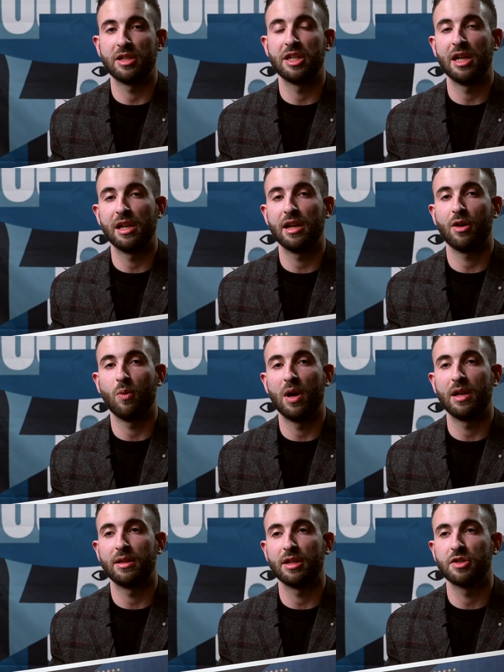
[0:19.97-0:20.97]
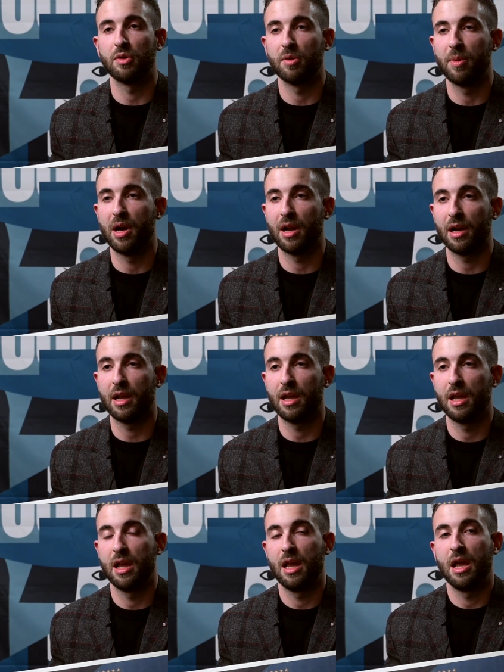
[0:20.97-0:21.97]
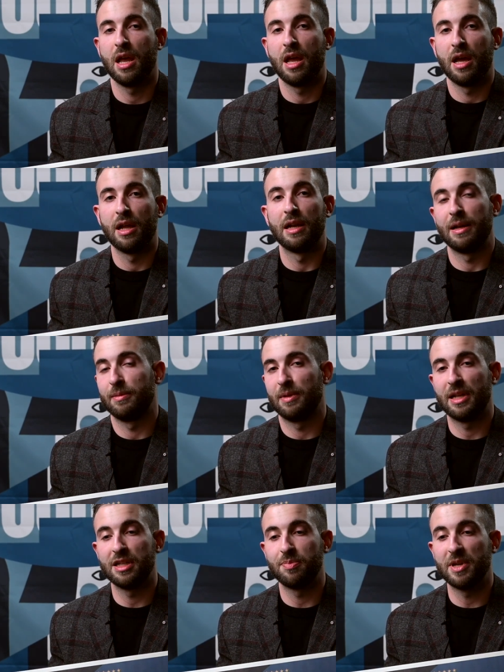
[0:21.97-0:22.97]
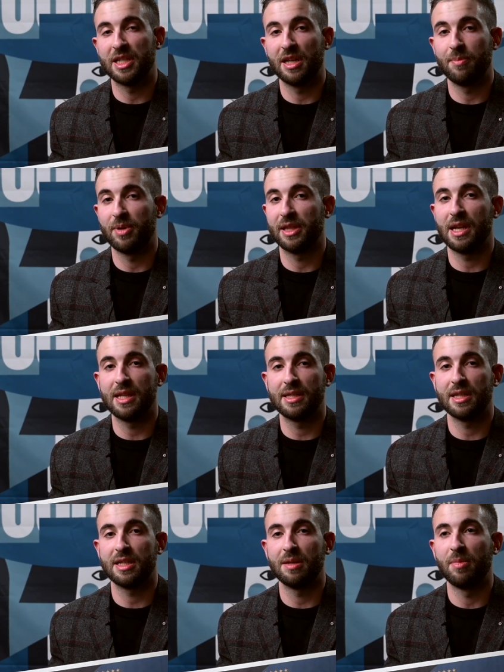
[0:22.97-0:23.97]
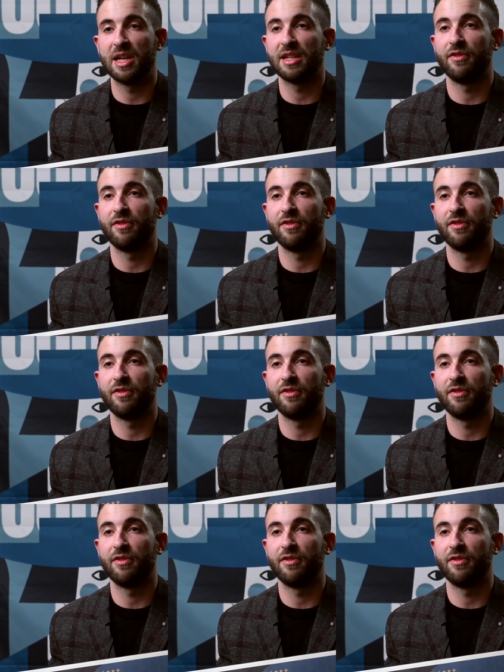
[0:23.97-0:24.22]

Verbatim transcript: scegliere quali trasformarle la dispensa di Patrizia si basa